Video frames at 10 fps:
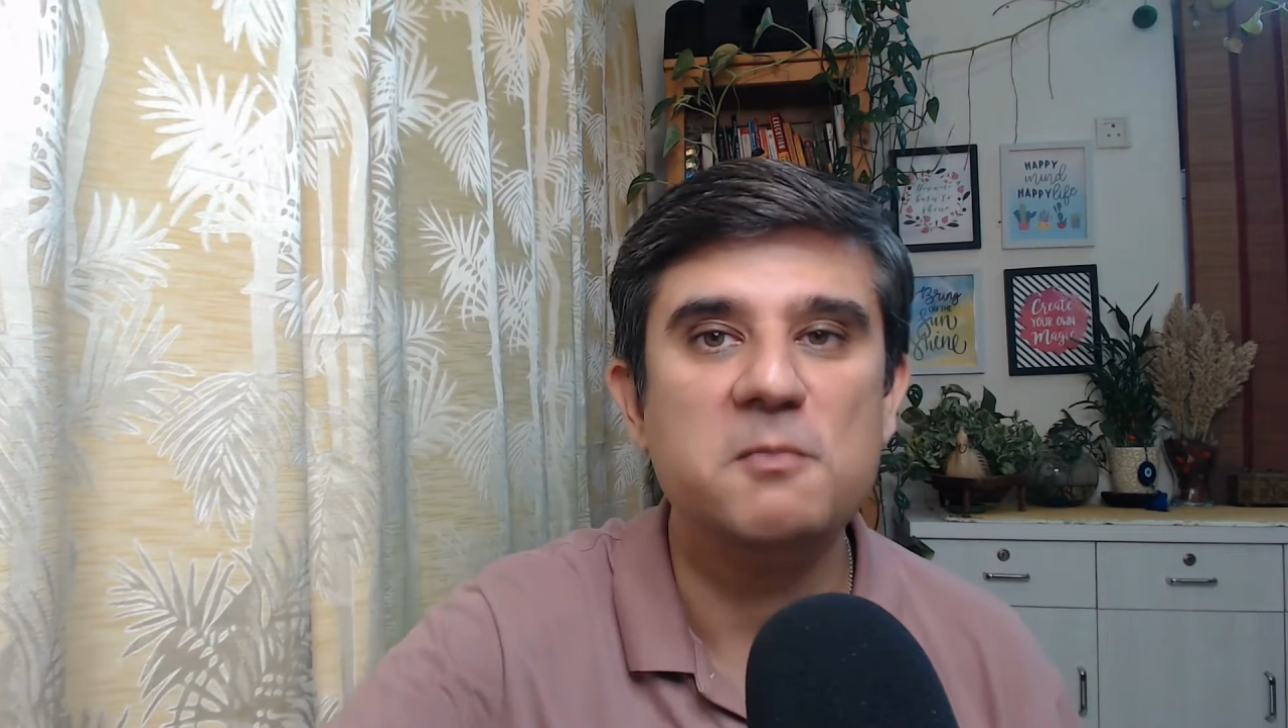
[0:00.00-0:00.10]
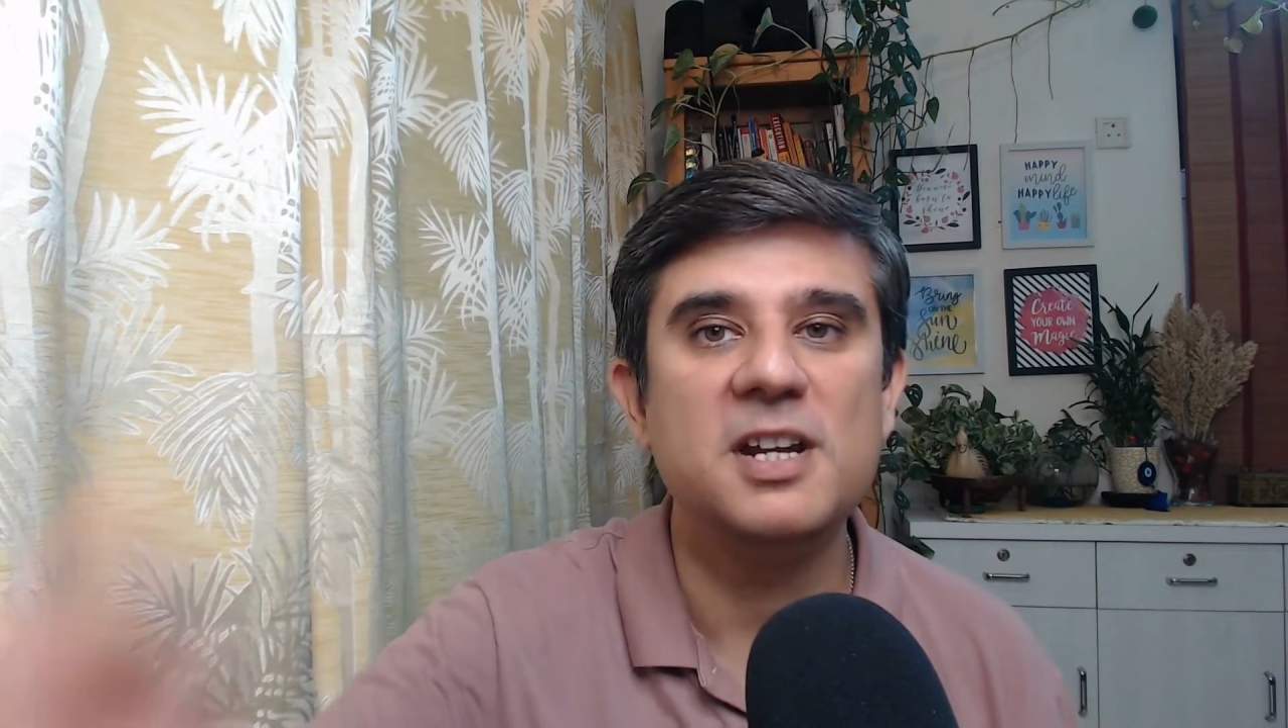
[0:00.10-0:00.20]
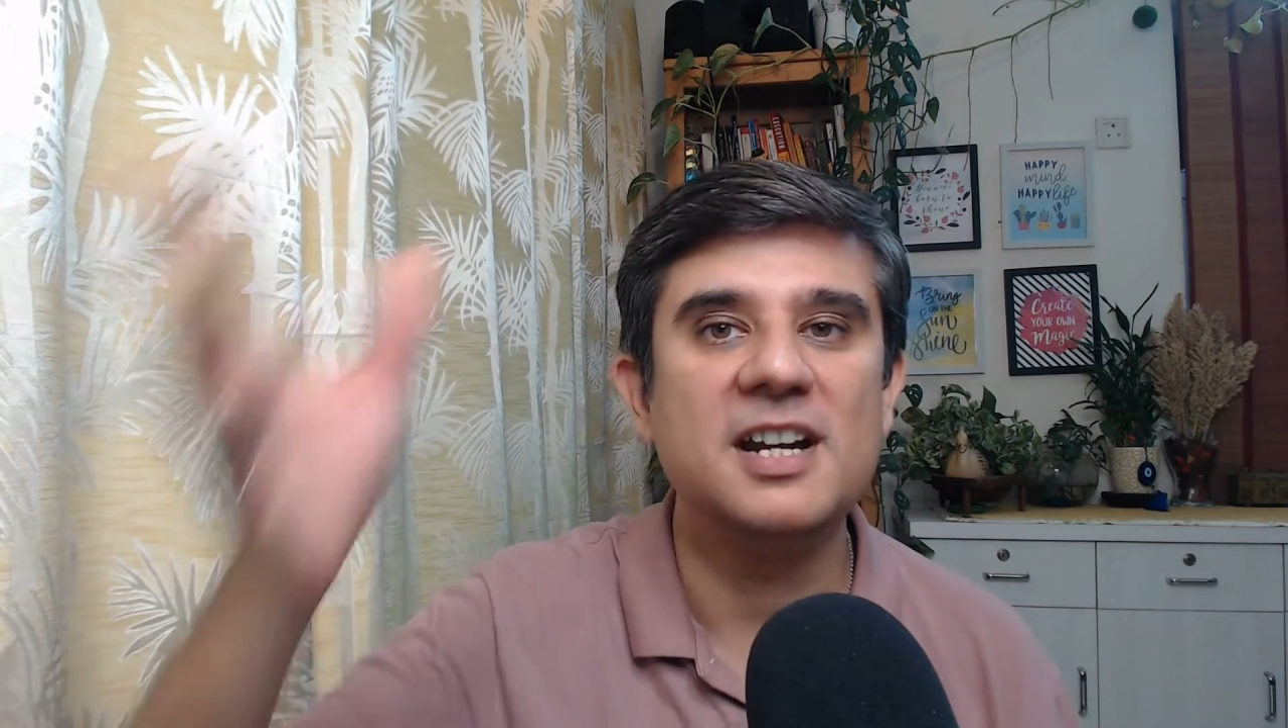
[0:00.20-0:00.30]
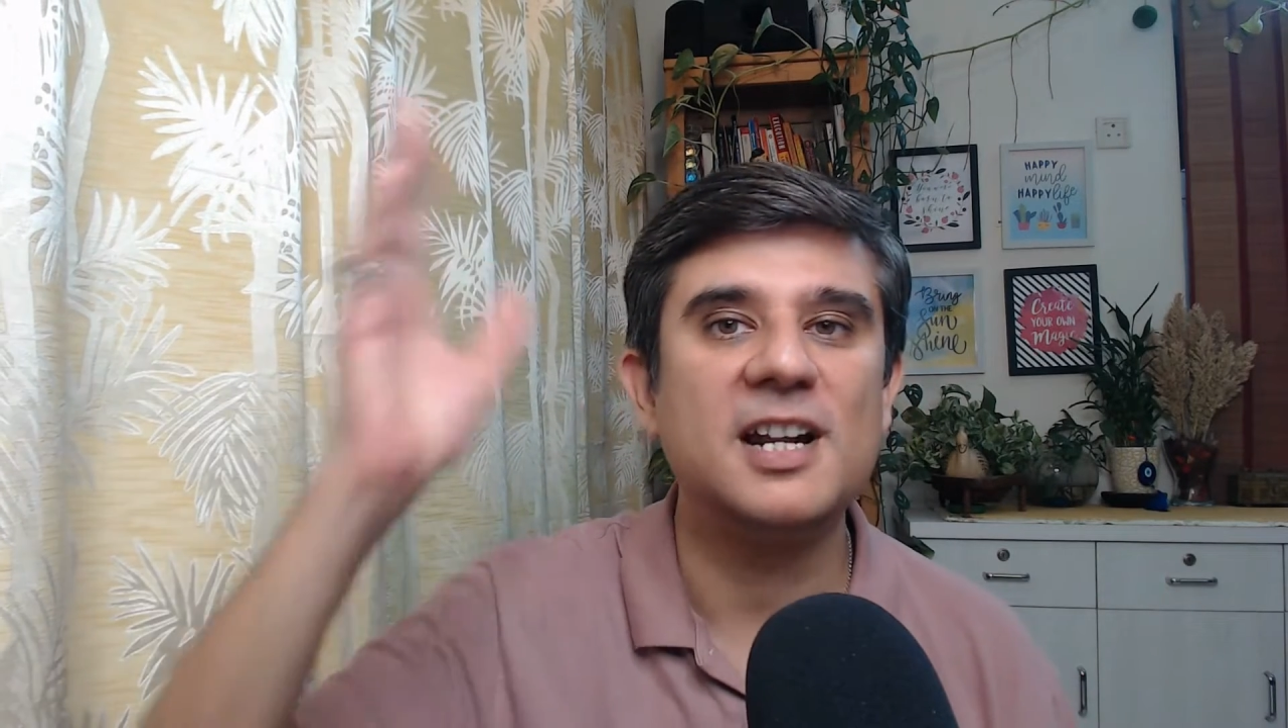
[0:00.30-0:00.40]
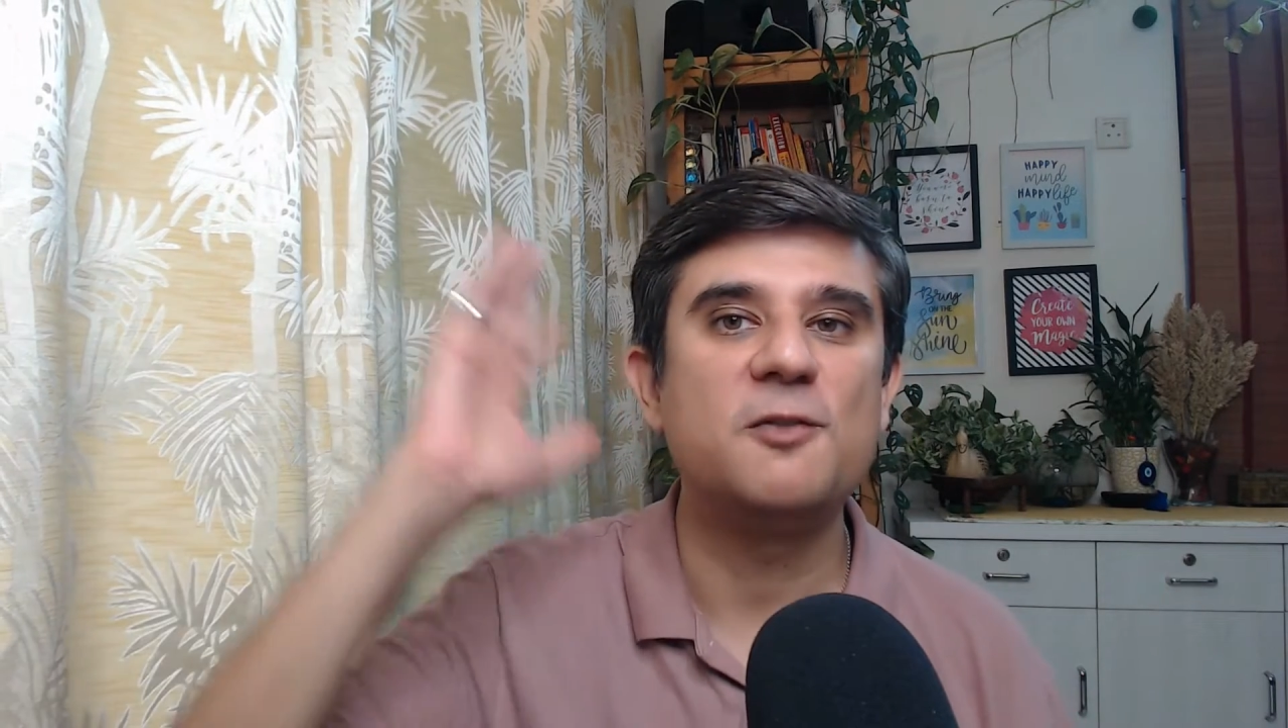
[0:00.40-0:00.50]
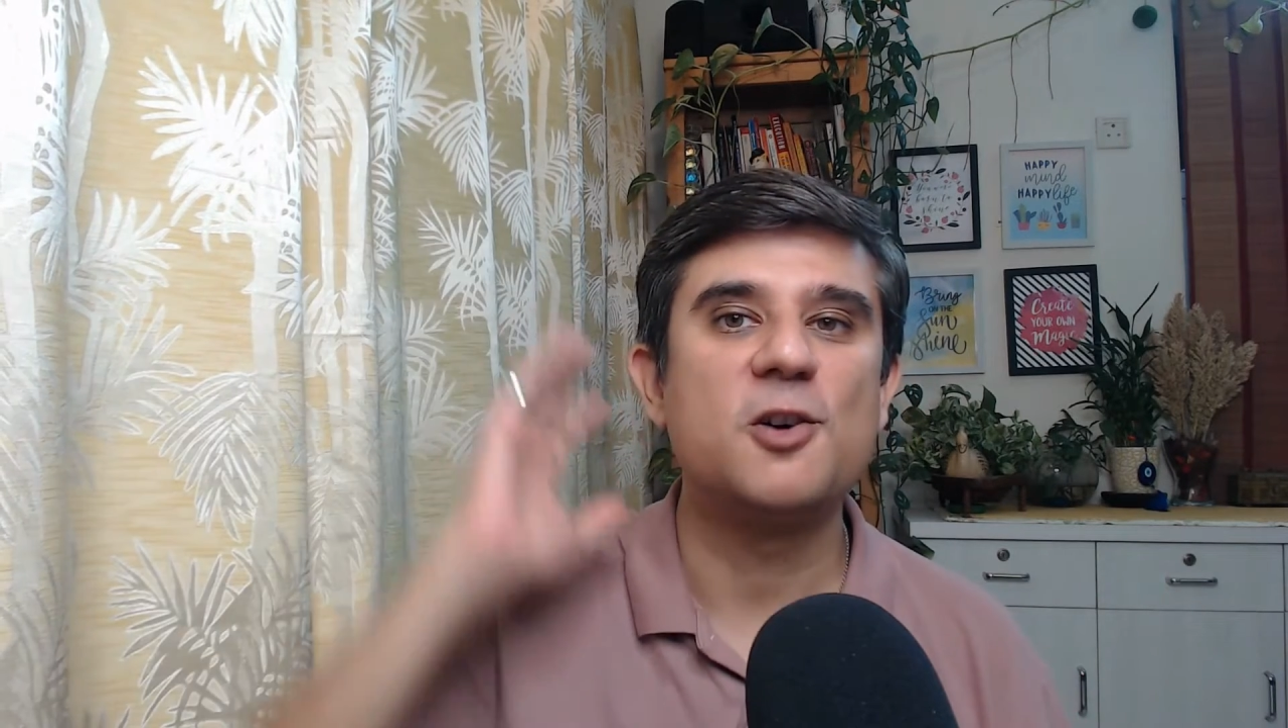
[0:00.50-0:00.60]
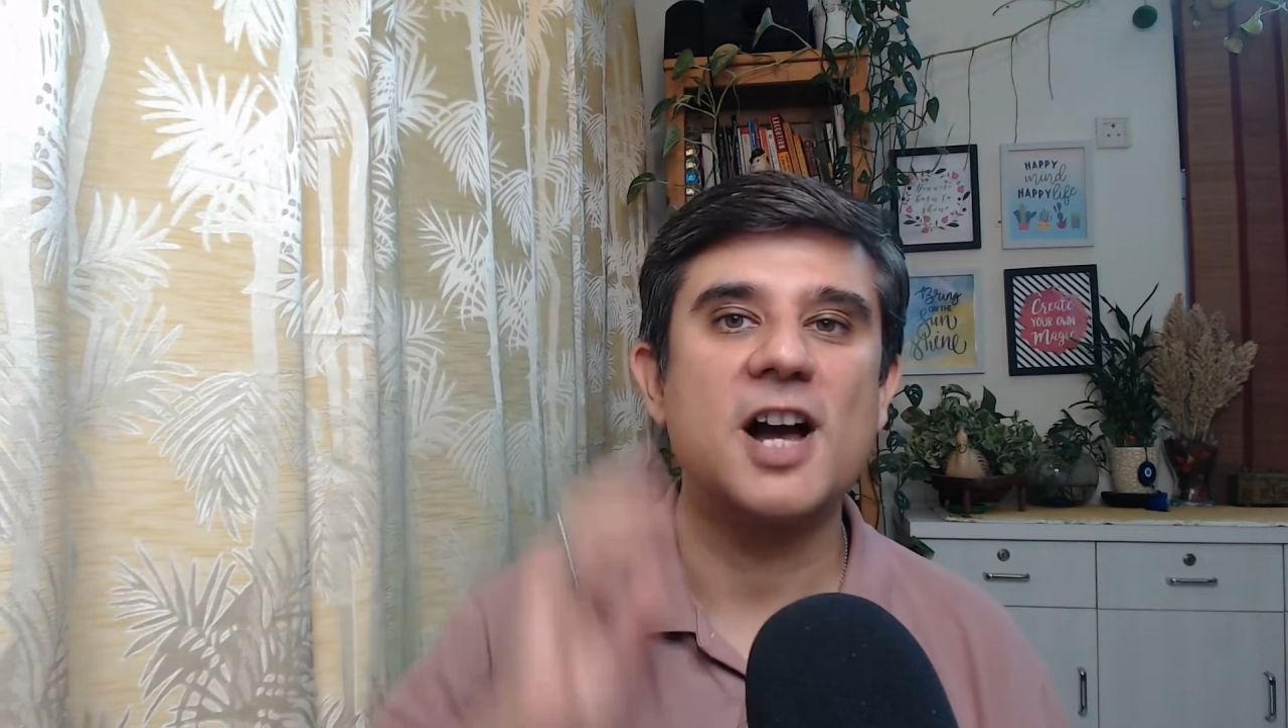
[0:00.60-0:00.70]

इमीडिएटली वो